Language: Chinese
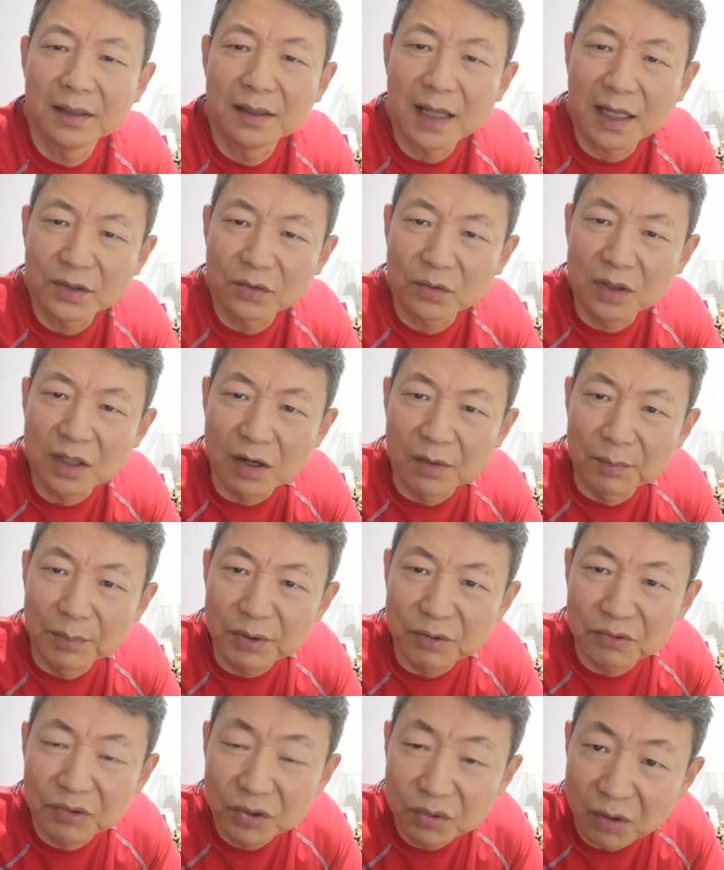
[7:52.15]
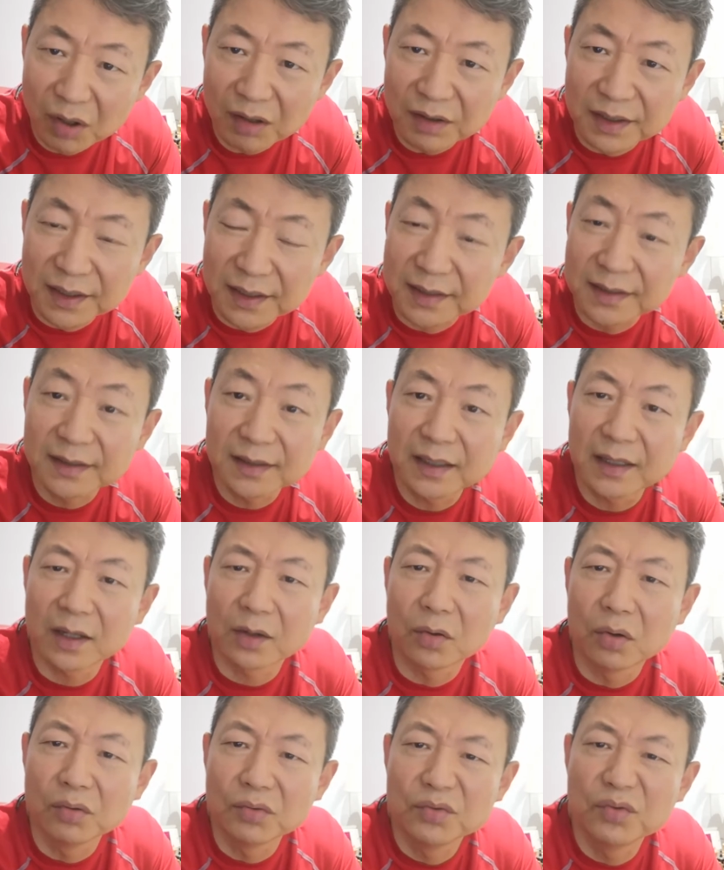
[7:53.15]
那就更不用说以色
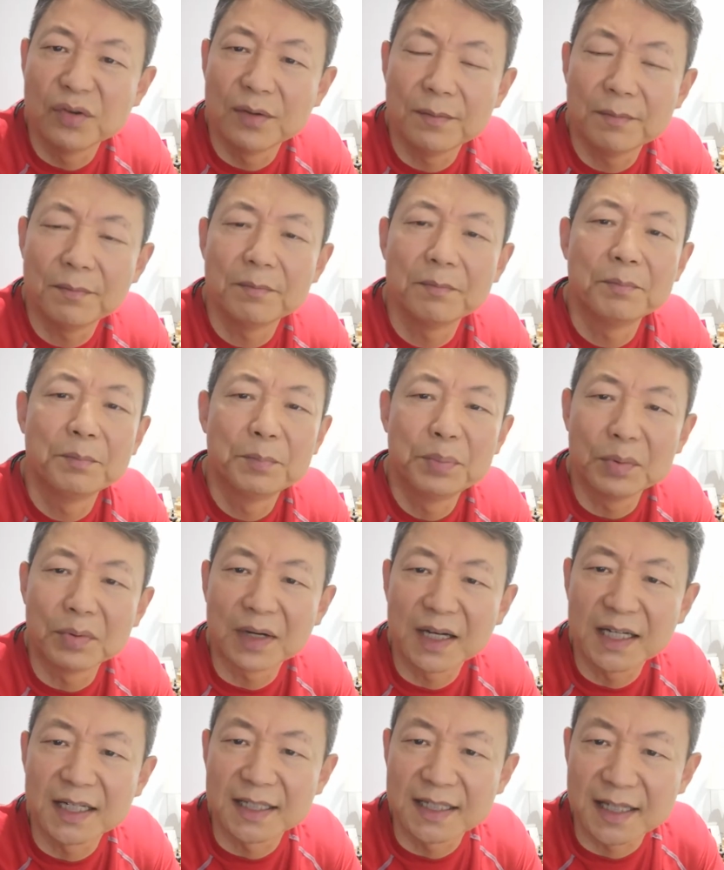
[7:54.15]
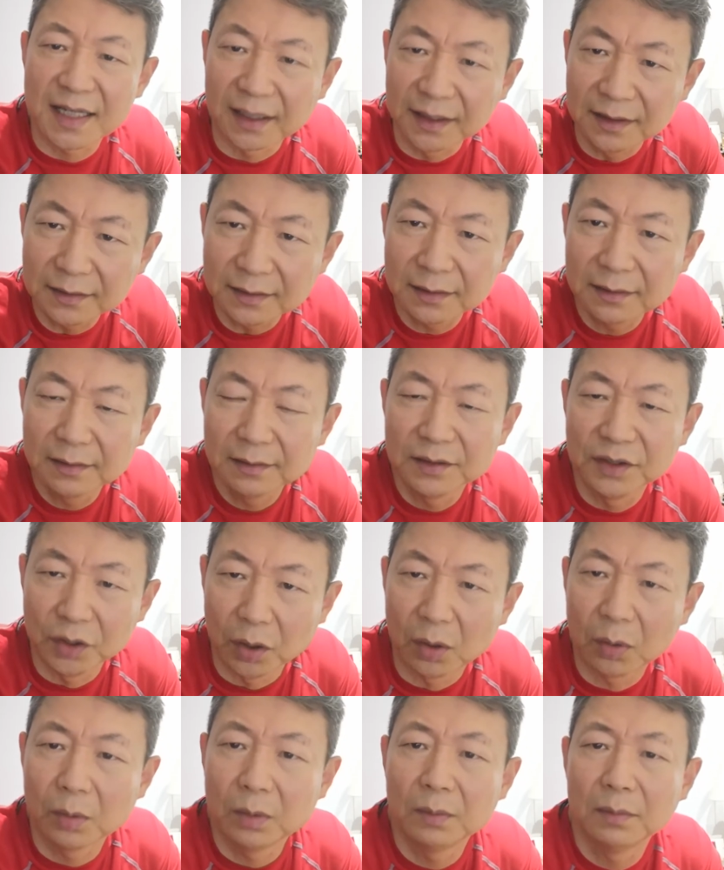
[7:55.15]
列空军不可能
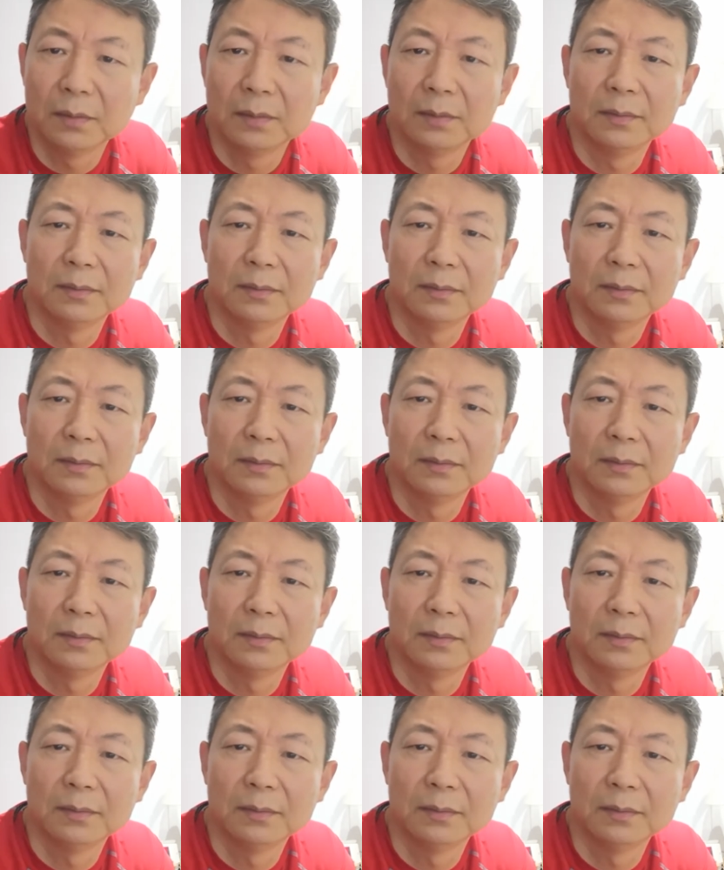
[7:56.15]
有